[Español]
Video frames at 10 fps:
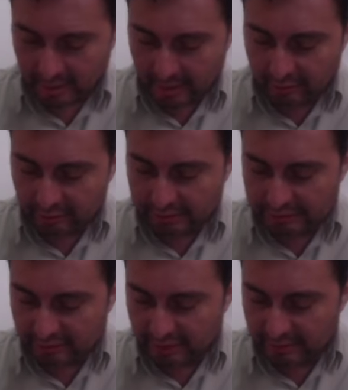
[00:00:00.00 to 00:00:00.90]

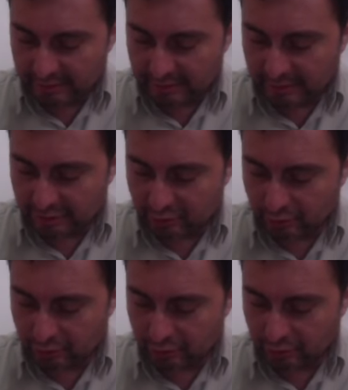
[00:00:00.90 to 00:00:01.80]
Aconteció que mientras
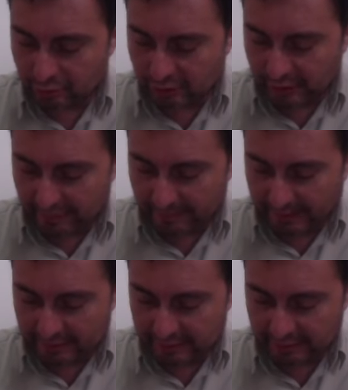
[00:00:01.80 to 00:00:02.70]
Jesús oraba
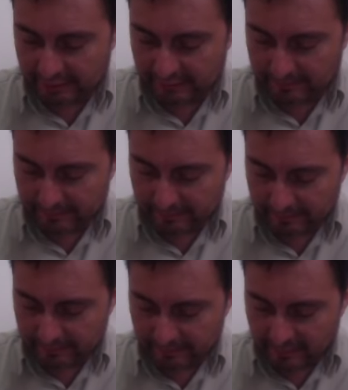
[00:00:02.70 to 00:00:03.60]
aparte,
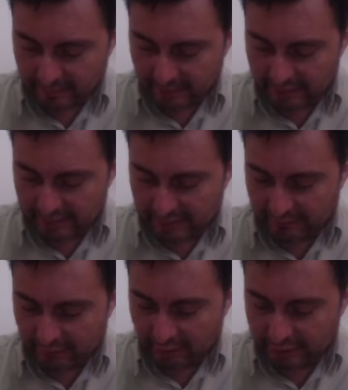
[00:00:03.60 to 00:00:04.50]

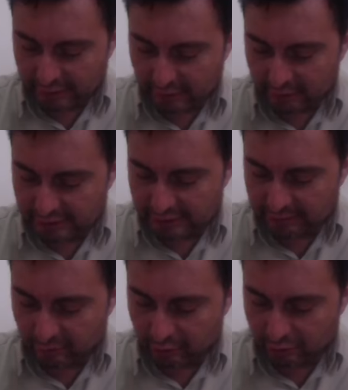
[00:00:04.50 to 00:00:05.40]
estaban con él los
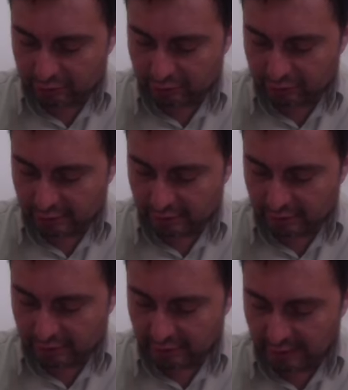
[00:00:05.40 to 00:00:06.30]
discípulos
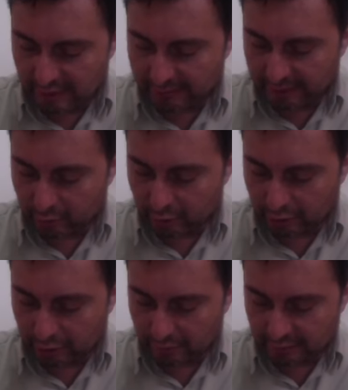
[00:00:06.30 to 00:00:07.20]
y les
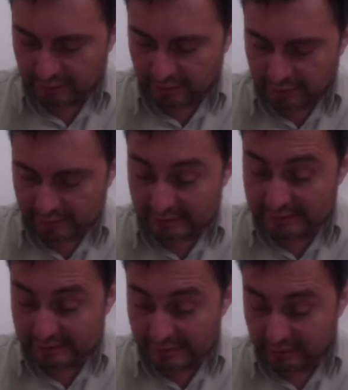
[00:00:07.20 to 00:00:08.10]
preguntó,
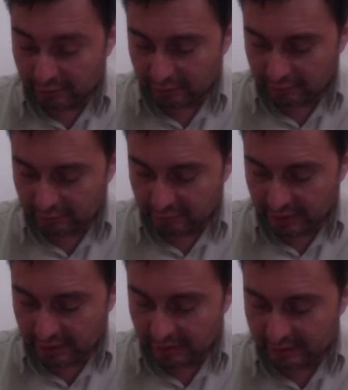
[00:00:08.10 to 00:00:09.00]
diciendo,
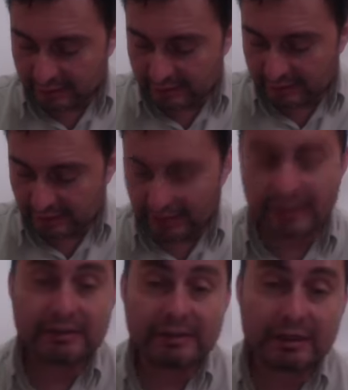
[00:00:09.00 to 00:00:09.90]
¿quién dice la
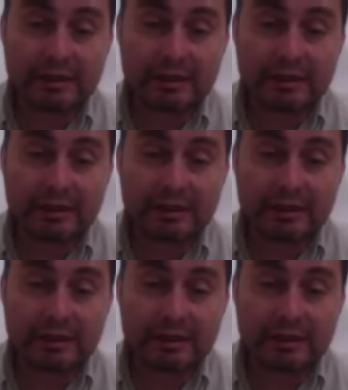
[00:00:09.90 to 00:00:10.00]
gente que